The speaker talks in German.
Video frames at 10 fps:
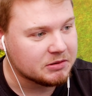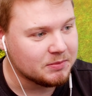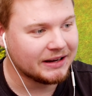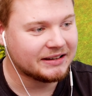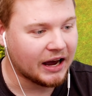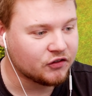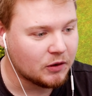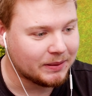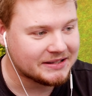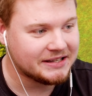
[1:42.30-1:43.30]
habe ich mir gedacht,
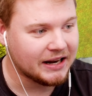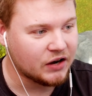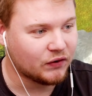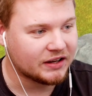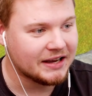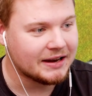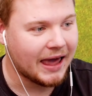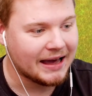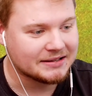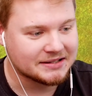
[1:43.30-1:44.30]
wir platzieren einfach hier in
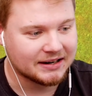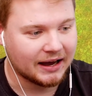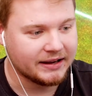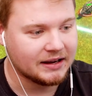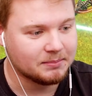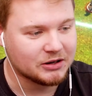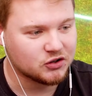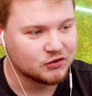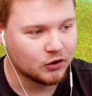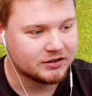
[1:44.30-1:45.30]
der ersten Reihe mal
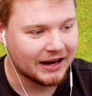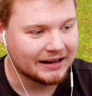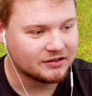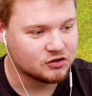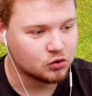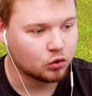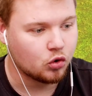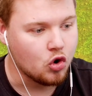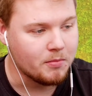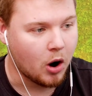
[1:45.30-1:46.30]
so Soldaten, so
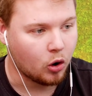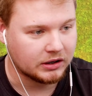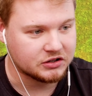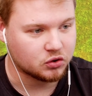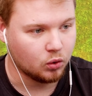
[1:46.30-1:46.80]
Römer oder